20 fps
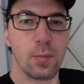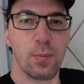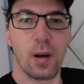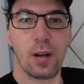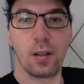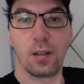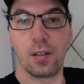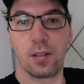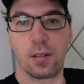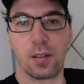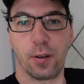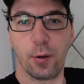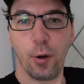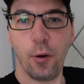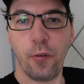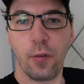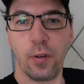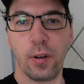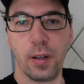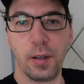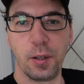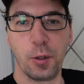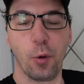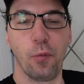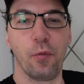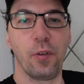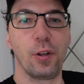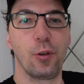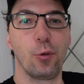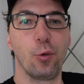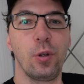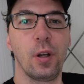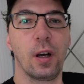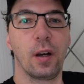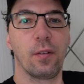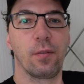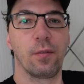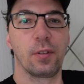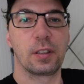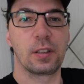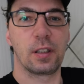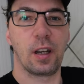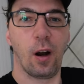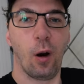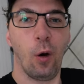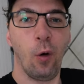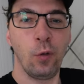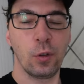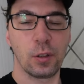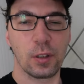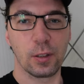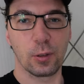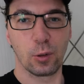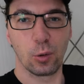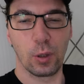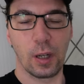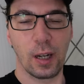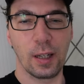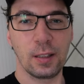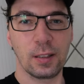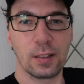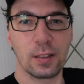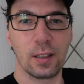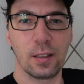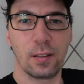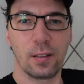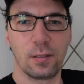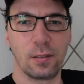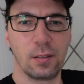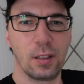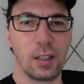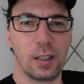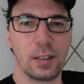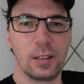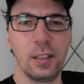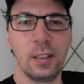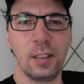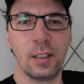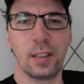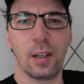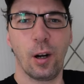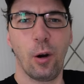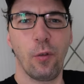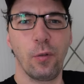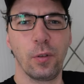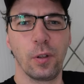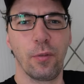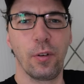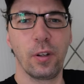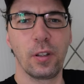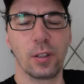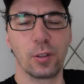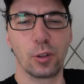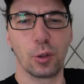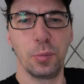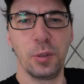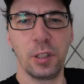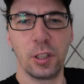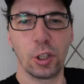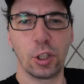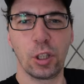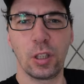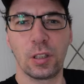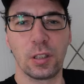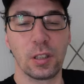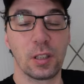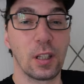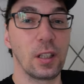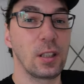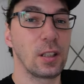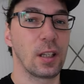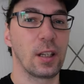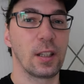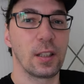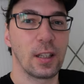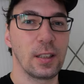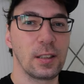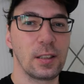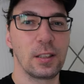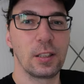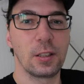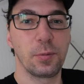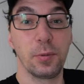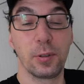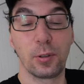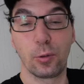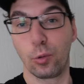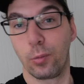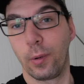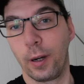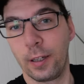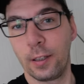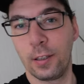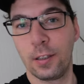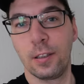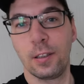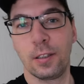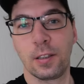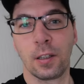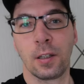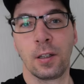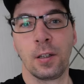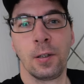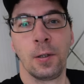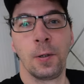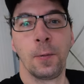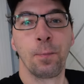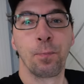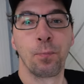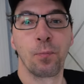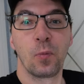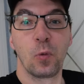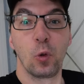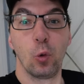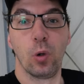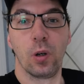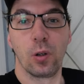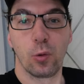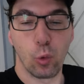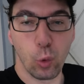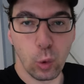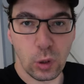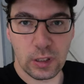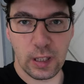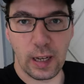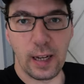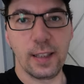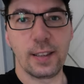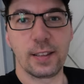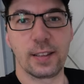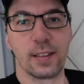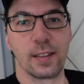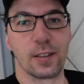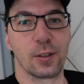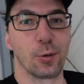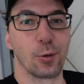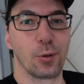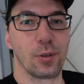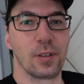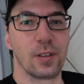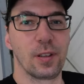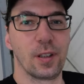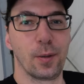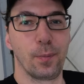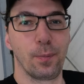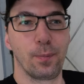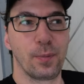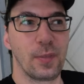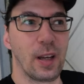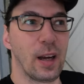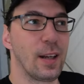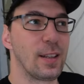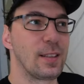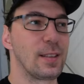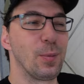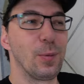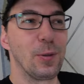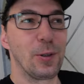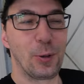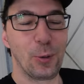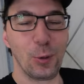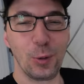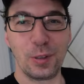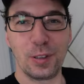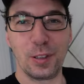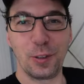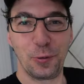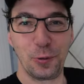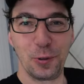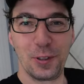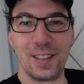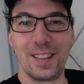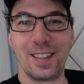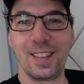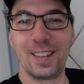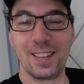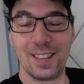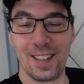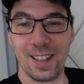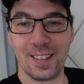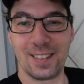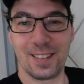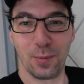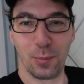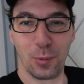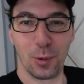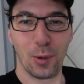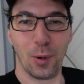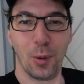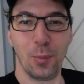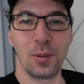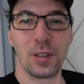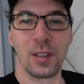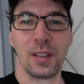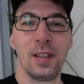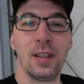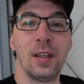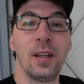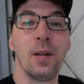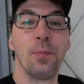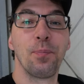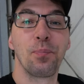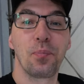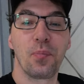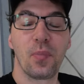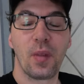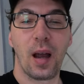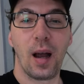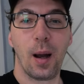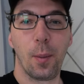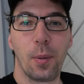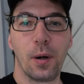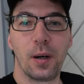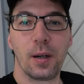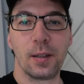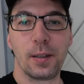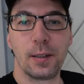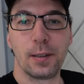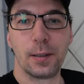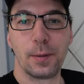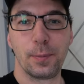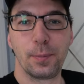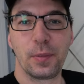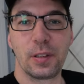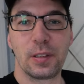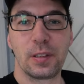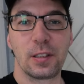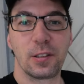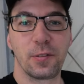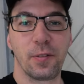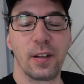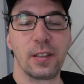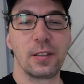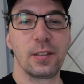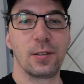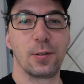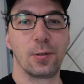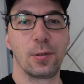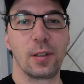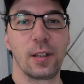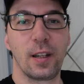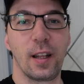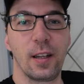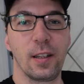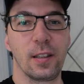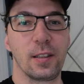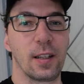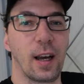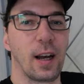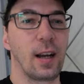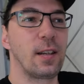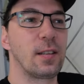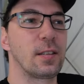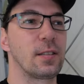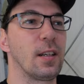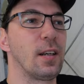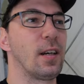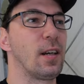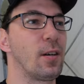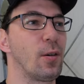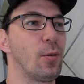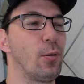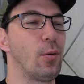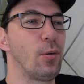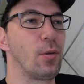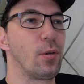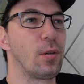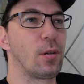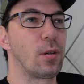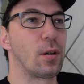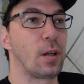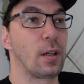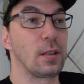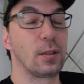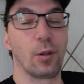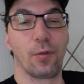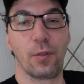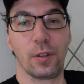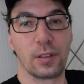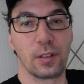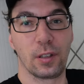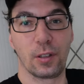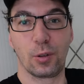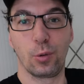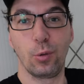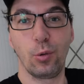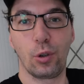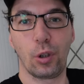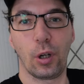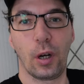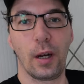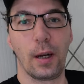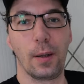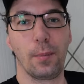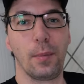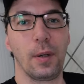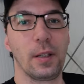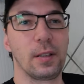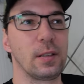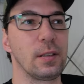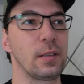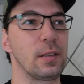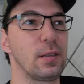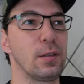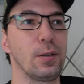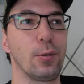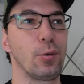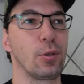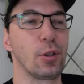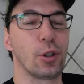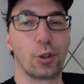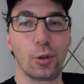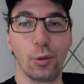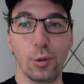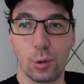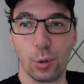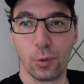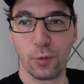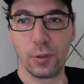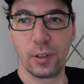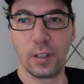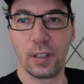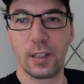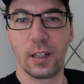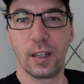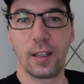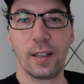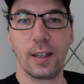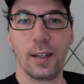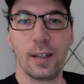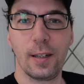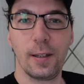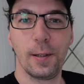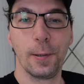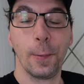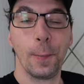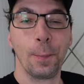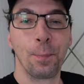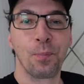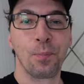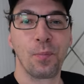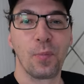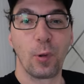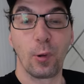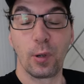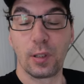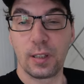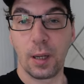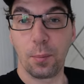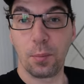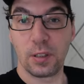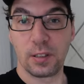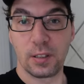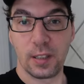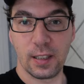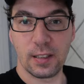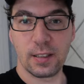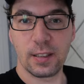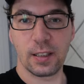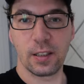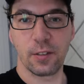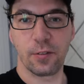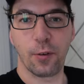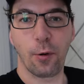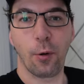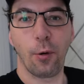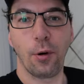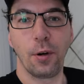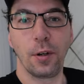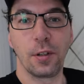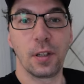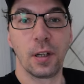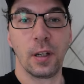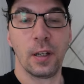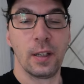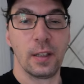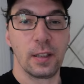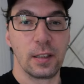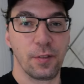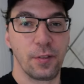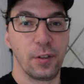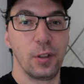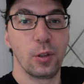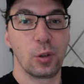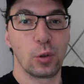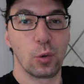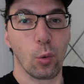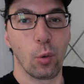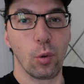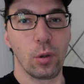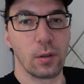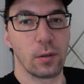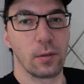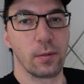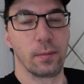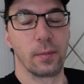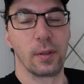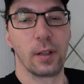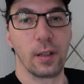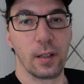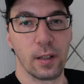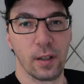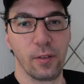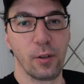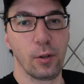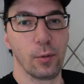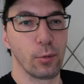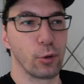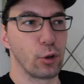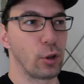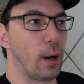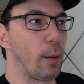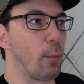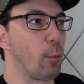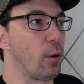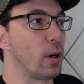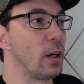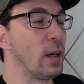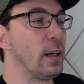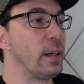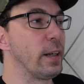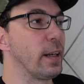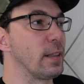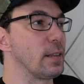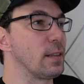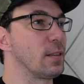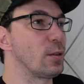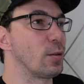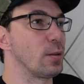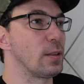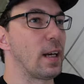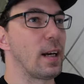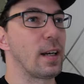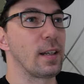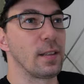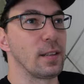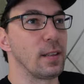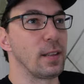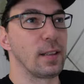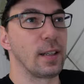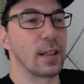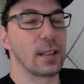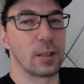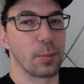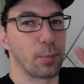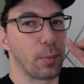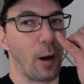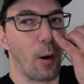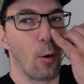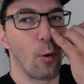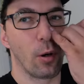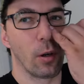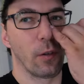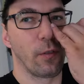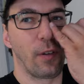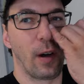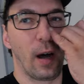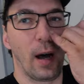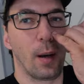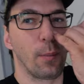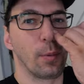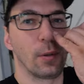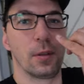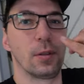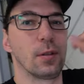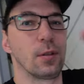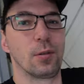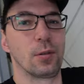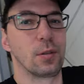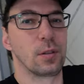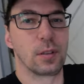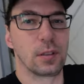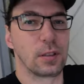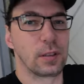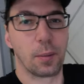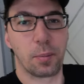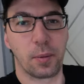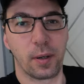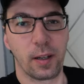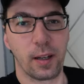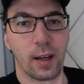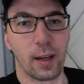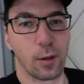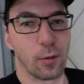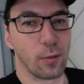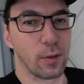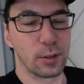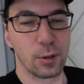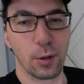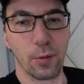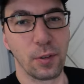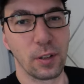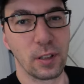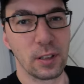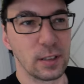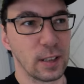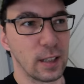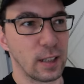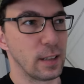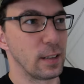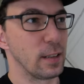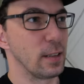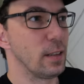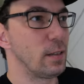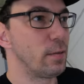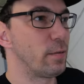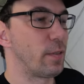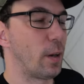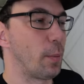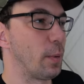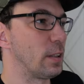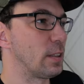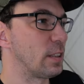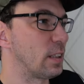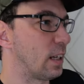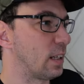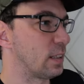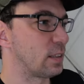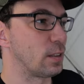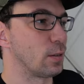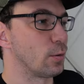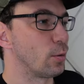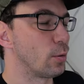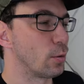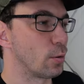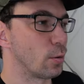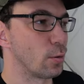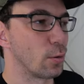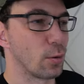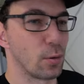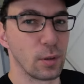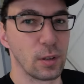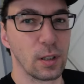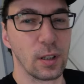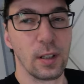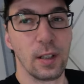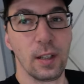machen, die ist dann öffentlich und wenn du da was kaufst, also du kannst dann den Artikel kaufen, der wird dann zu mir geschickt, ich krieg deine Adresse nicht mit, Domaine nicht, nur du zahlst es und äh, ja, ist ziemlich lustig für diejenigen, der es dann bekommt aber ähm, es ist quasi so eine kleine Danksagung, kannst auch was dazu schreiben. Es ist eine Unterstützung für den Kanal und es hat mich sehr, sehr gefreut. Die findest du unten in der Videobeschreibung. Das sind so Sachen, die ich jetzt brauche, Farbe und ich habe keine Ahnung was, irgendwelche Sachen, ne? Verbandskasten und und und.